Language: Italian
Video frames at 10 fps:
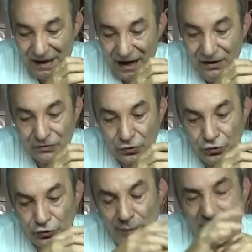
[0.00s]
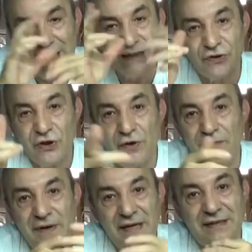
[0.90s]
allora tutto questo panneggio che io
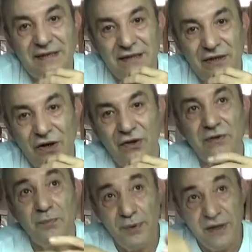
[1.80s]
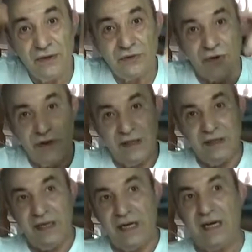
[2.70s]
feci, no, dipinto lì
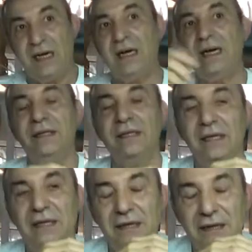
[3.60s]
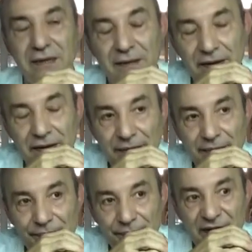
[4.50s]
nella, nelle,
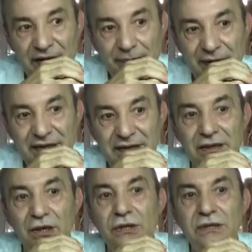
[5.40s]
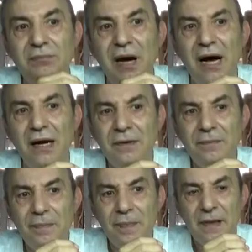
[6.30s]
nelle, riprese del Roxy Bar,
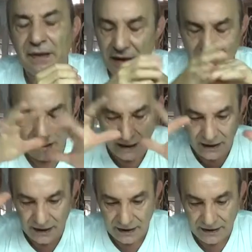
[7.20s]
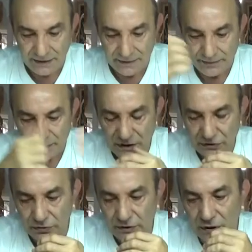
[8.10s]
nella, negli
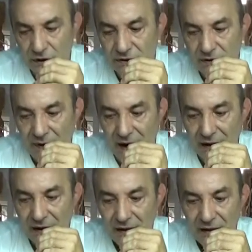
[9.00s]
studi del Roxy Bar,